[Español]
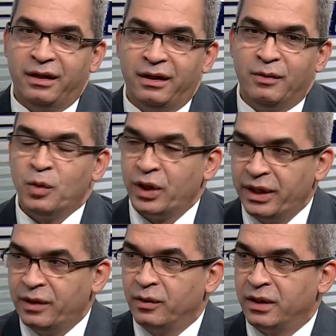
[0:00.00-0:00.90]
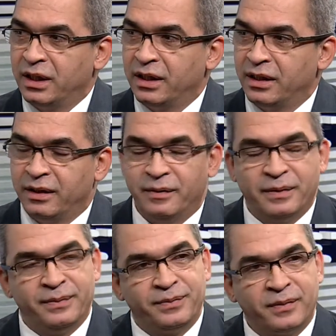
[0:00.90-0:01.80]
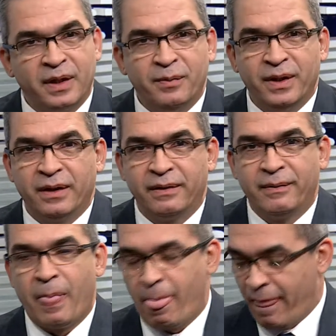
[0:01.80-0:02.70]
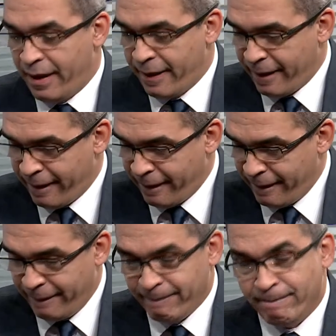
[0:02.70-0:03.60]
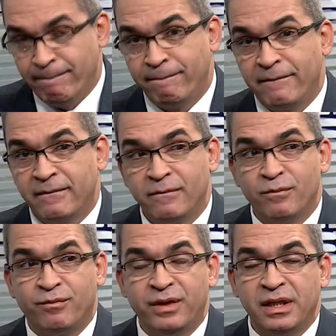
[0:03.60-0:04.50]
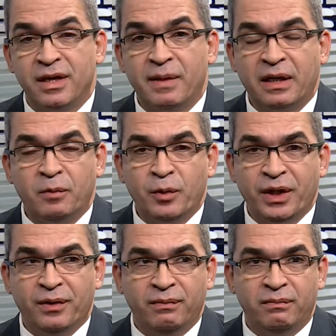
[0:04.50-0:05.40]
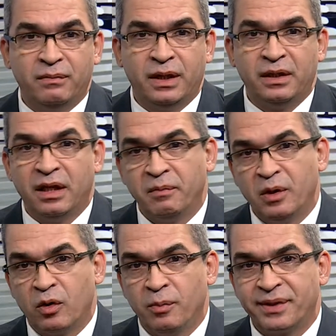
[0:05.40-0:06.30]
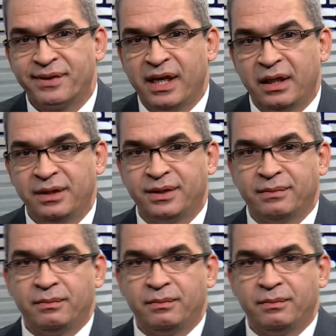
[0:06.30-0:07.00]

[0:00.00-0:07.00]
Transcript: morenito que está Sí, sí, sí, sí. Bien. Em, fin de semana movido en términos comerciales.